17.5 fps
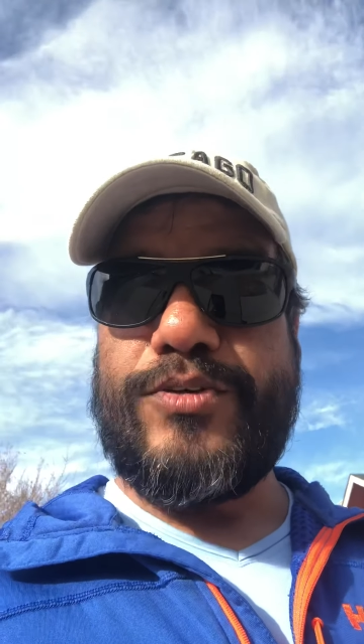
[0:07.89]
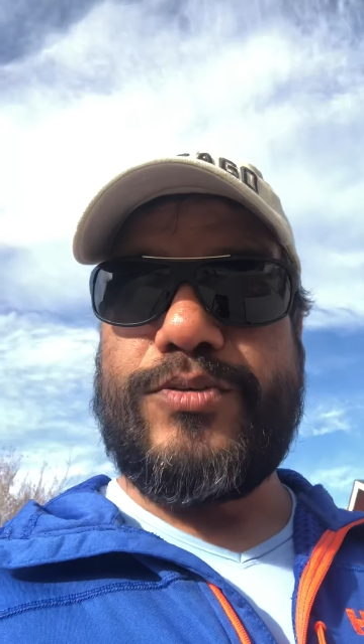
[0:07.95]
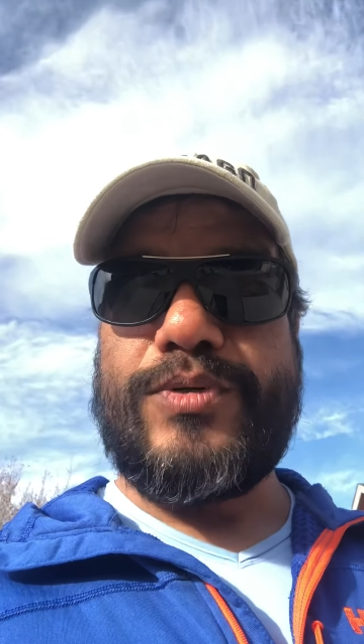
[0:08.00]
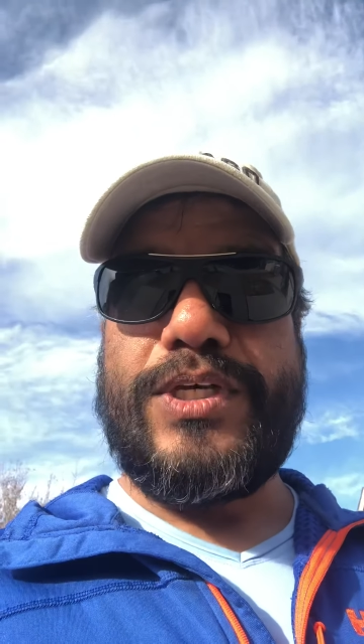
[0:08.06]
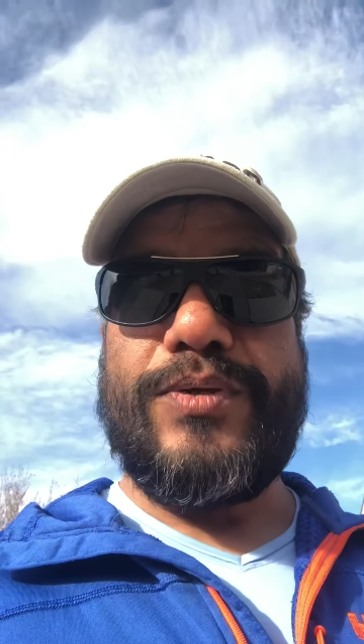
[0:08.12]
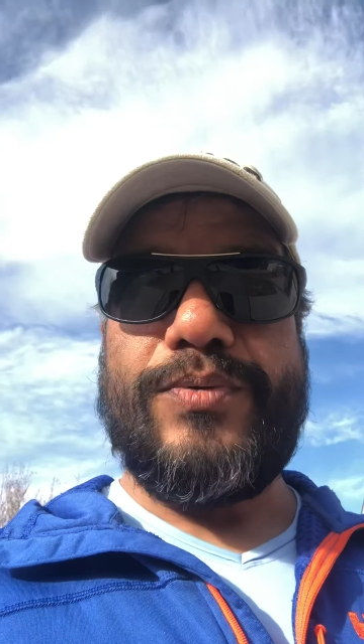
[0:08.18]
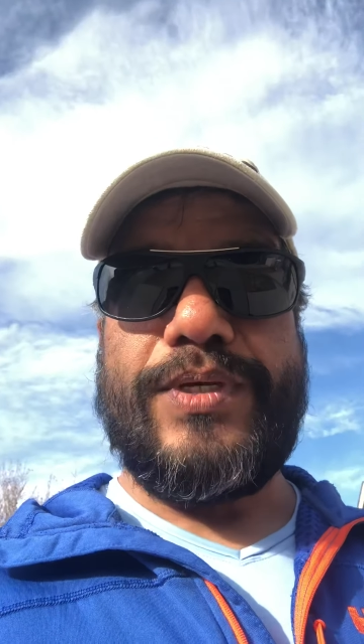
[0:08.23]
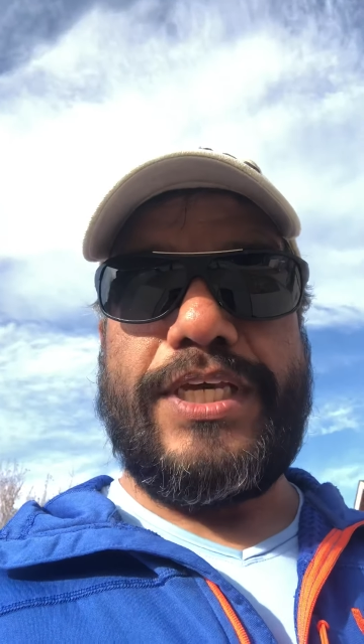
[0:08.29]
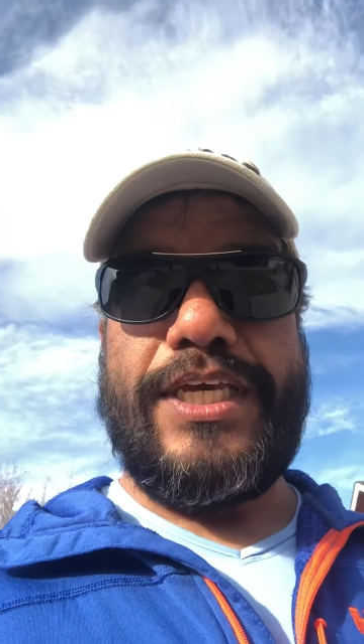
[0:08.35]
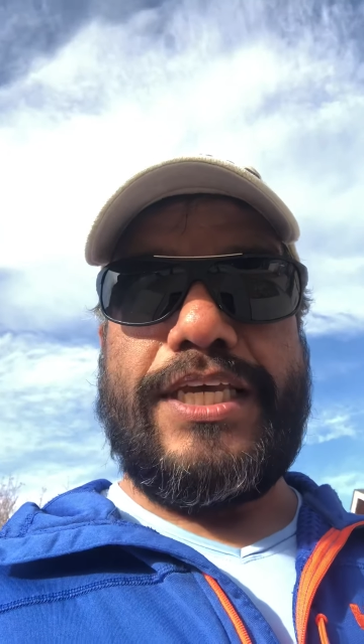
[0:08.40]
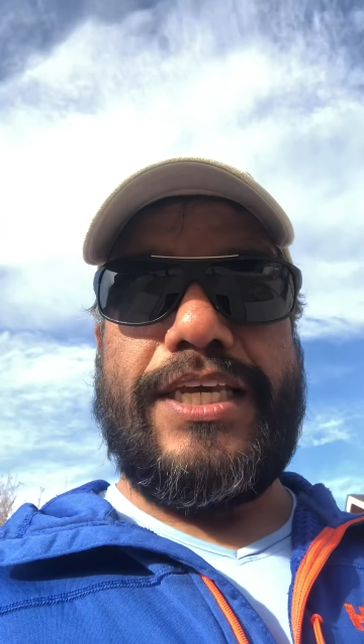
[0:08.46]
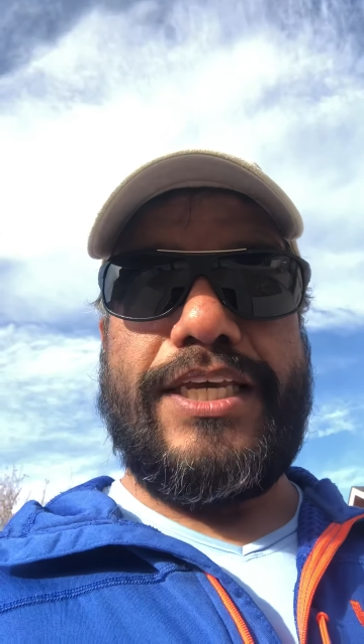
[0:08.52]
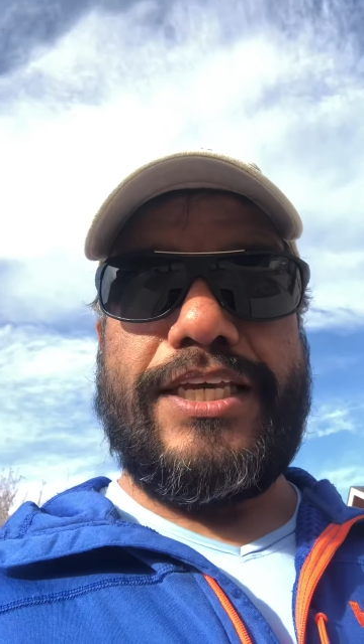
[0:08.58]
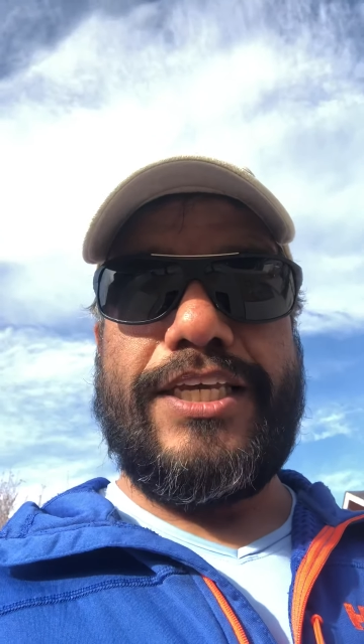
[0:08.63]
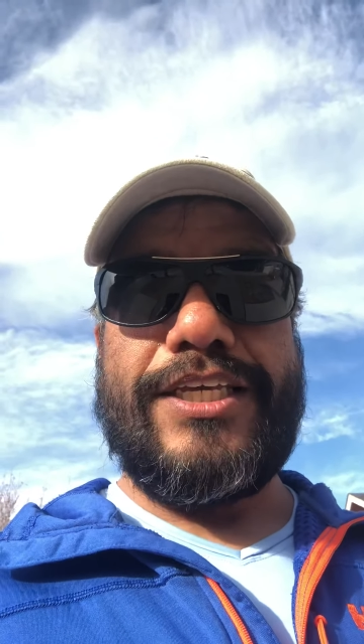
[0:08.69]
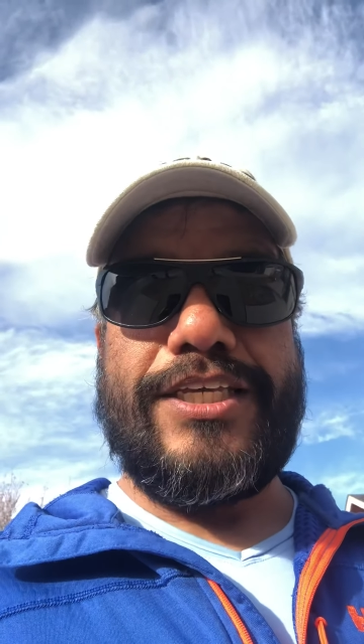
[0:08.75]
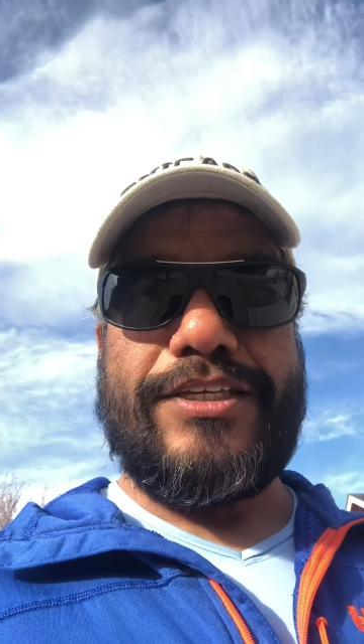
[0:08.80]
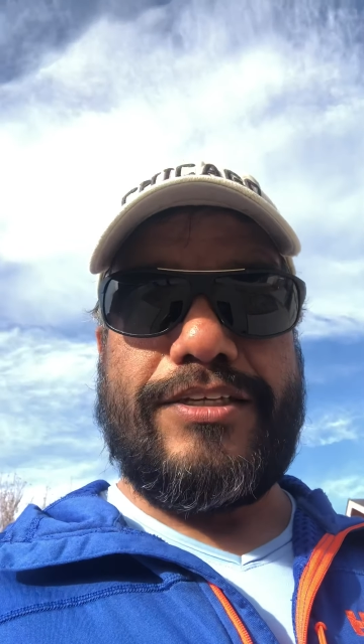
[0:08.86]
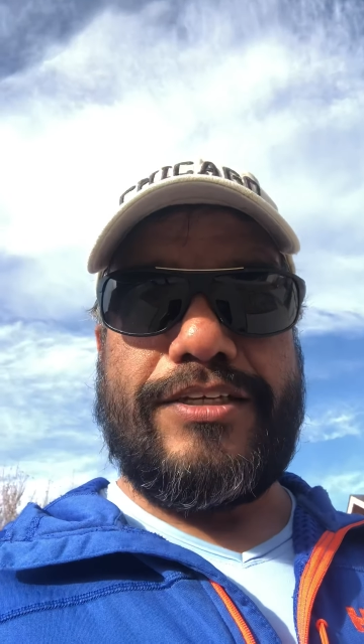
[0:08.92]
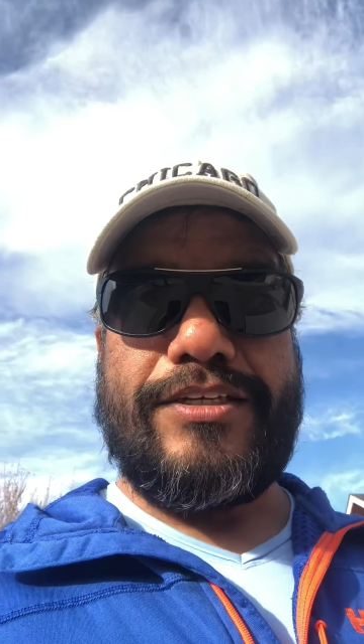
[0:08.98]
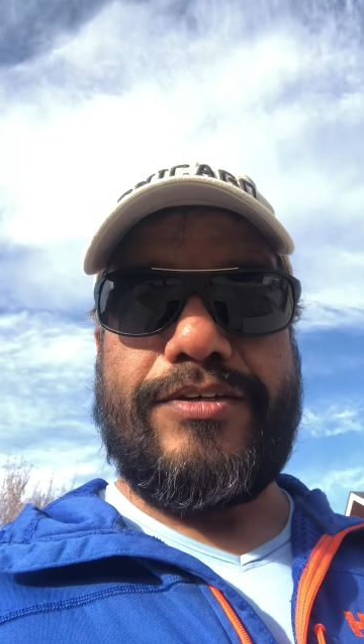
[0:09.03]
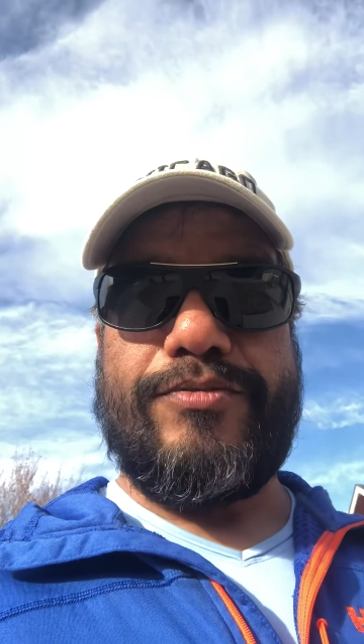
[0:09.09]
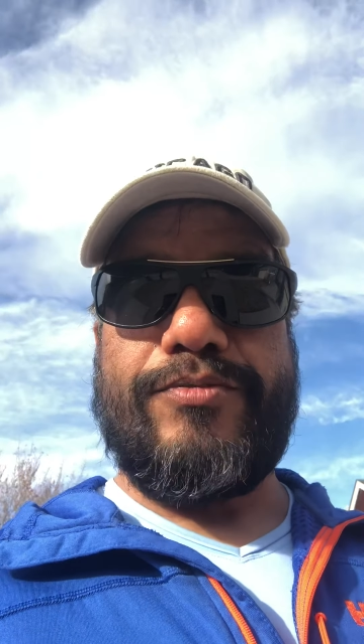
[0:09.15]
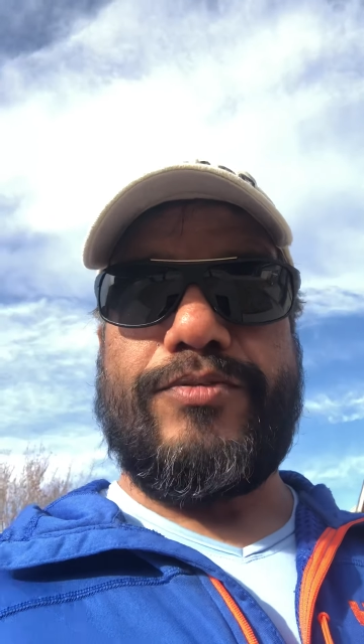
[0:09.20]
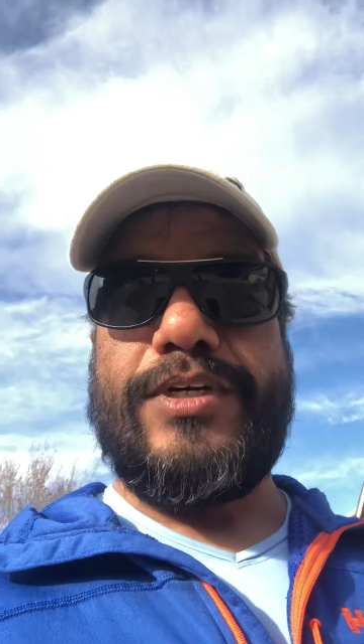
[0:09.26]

हुए हुए हैं